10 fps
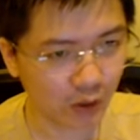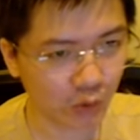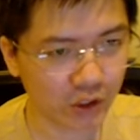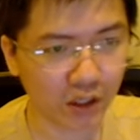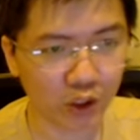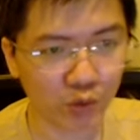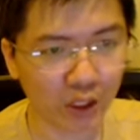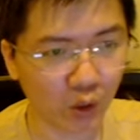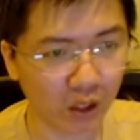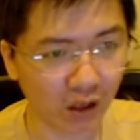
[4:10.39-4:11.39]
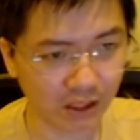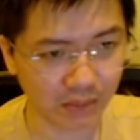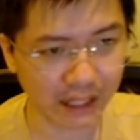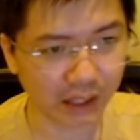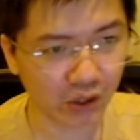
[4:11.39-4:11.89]
nó trước là chúng ta có cờ
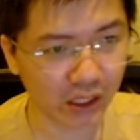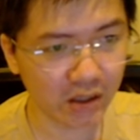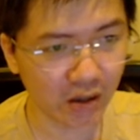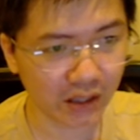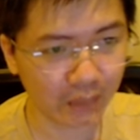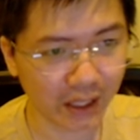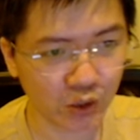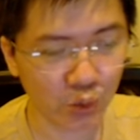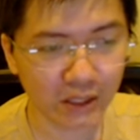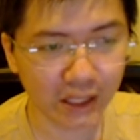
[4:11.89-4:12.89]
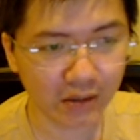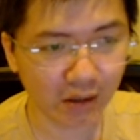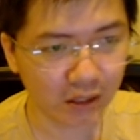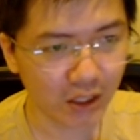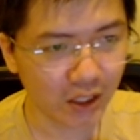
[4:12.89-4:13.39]
giảm giá nó đi ngược lại với cả xuống chính
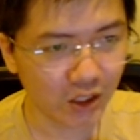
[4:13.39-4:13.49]
đúng không